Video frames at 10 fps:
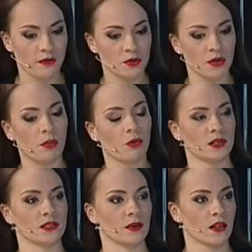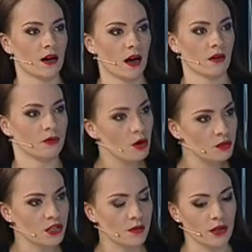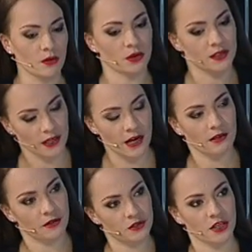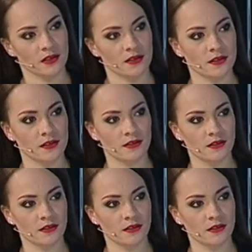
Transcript: вообще польза молока в общем и вот цельного в частности?